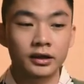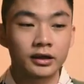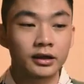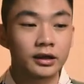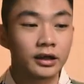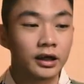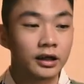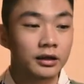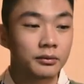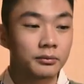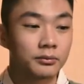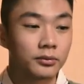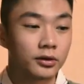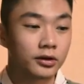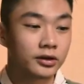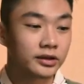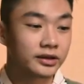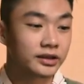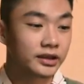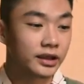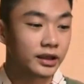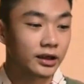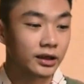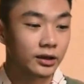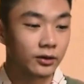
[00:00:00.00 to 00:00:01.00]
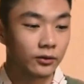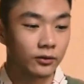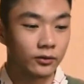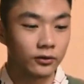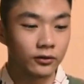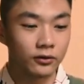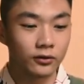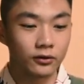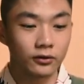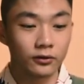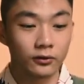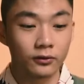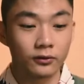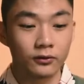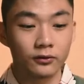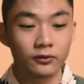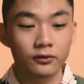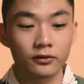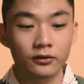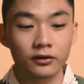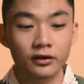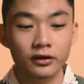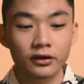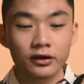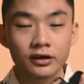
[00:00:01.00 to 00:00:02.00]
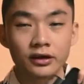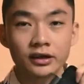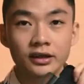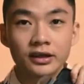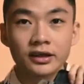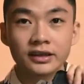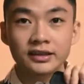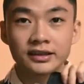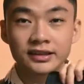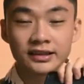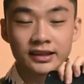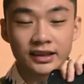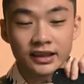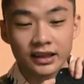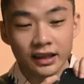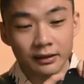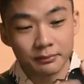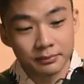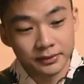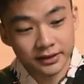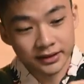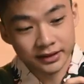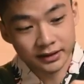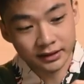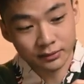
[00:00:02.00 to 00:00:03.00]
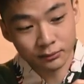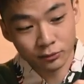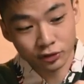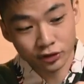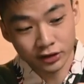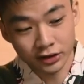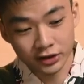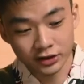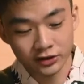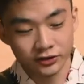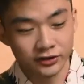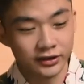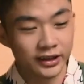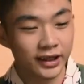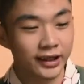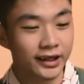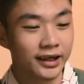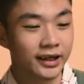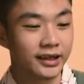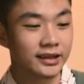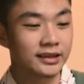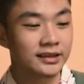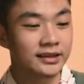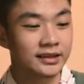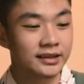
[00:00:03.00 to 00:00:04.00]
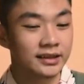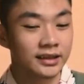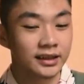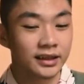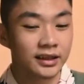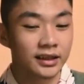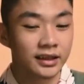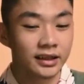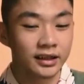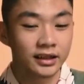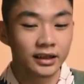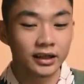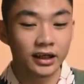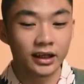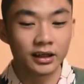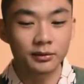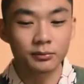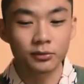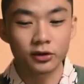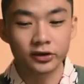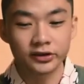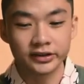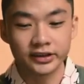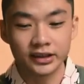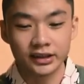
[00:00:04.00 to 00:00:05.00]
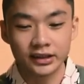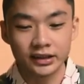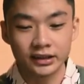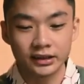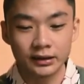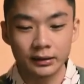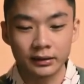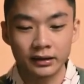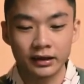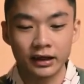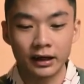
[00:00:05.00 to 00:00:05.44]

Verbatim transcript: di dalam boxnya oh di sini dilapisin busa juga guys dalam boxnya kita